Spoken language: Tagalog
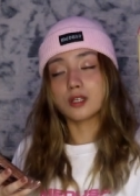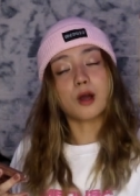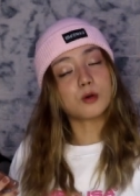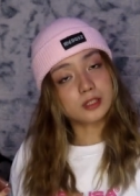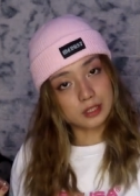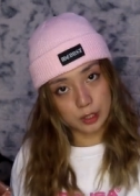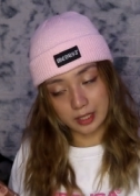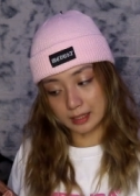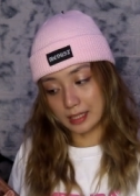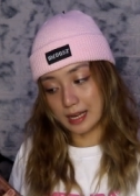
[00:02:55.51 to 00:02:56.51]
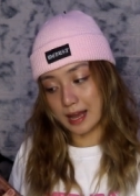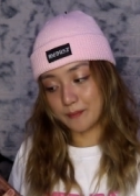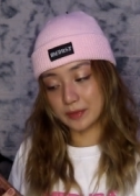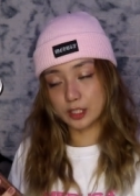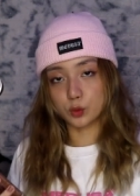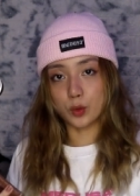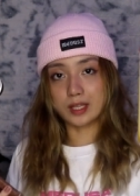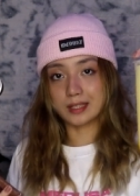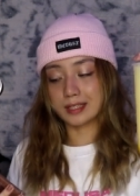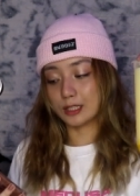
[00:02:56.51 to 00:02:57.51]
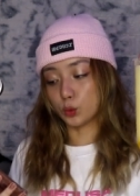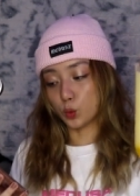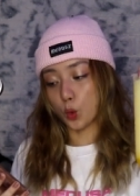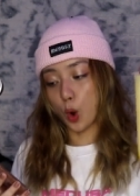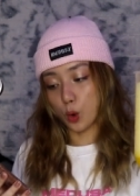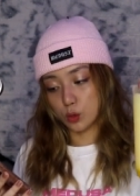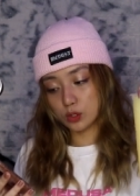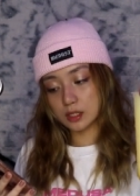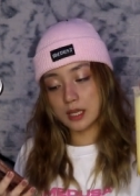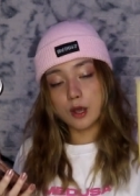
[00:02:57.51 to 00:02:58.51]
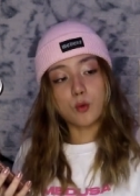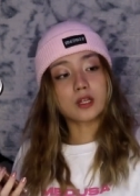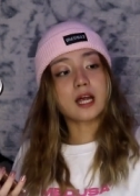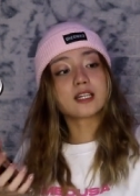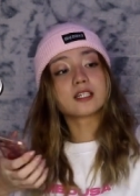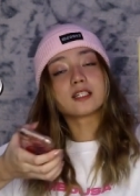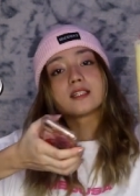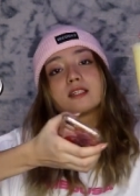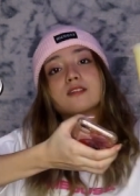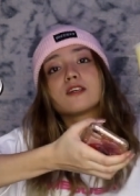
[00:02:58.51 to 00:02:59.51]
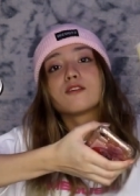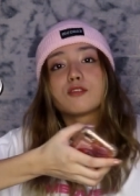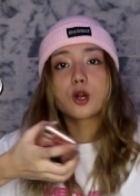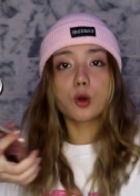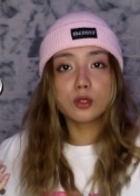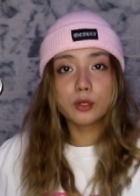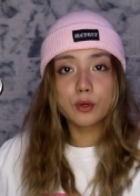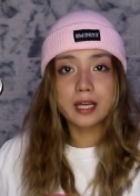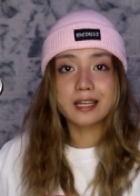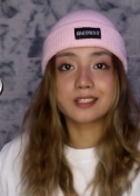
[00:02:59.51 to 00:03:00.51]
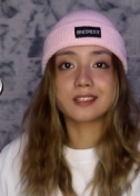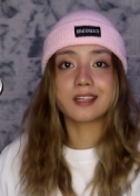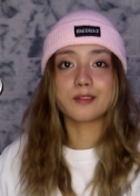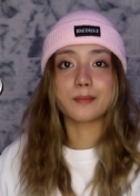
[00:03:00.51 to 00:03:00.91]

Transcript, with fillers: Yung Yakult drink nila is 22 ounce. 100, for only 110